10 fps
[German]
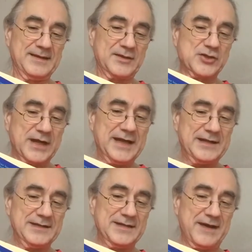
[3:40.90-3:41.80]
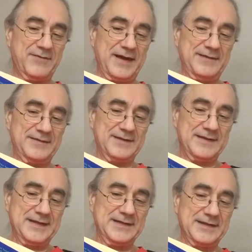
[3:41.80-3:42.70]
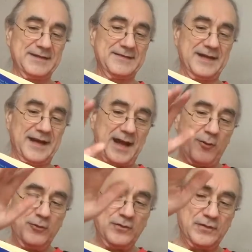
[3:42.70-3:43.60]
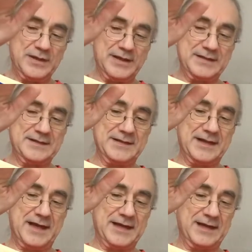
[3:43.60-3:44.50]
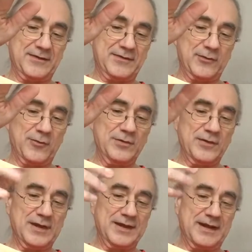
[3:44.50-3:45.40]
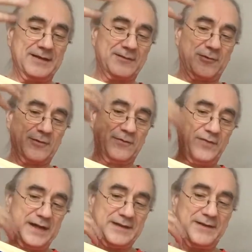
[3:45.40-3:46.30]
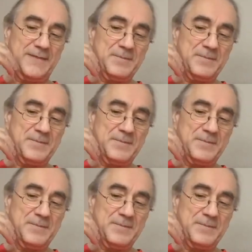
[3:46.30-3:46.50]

Das Schreckliche erweist sich nicht als nach außen gerichtete Aggression, sondern als Konflikt